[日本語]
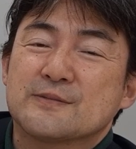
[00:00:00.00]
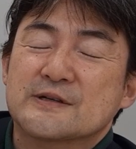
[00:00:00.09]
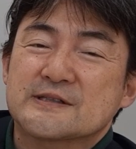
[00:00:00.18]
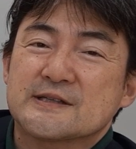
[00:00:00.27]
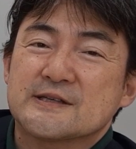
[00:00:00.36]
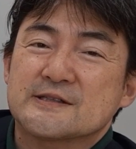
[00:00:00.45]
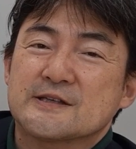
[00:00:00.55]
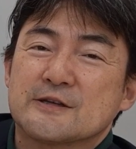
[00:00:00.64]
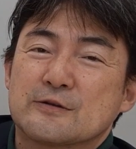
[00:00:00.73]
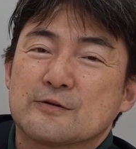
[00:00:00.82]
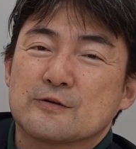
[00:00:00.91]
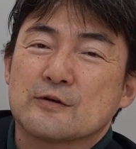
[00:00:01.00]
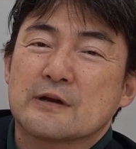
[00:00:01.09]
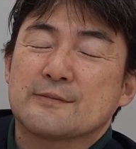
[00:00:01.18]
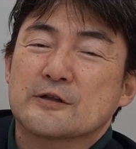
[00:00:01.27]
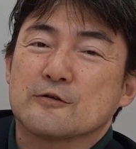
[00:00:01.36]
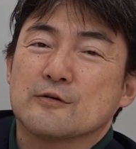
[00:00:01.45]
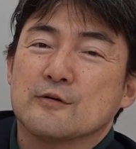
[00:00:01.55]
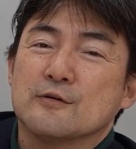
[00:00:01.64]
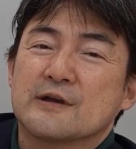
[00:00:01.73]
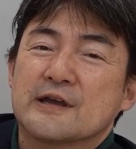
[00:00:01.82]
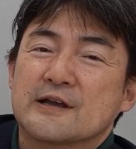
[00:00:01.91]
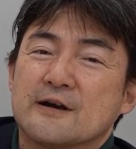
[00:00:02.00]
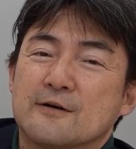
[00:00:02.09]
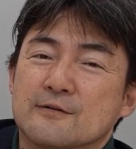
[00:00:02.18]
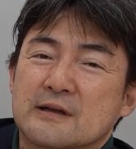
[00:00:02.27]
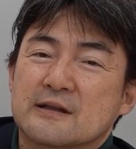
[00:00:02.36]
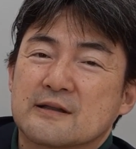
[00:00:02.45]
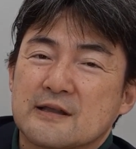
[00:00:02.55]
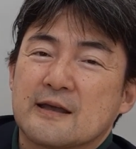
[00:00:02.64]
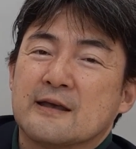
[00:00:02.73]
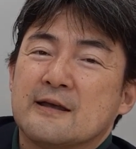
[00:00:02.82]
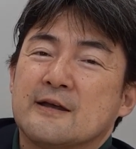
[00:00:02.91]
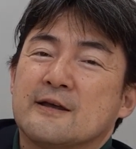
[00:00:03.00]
八先生というドラマの放映が終わって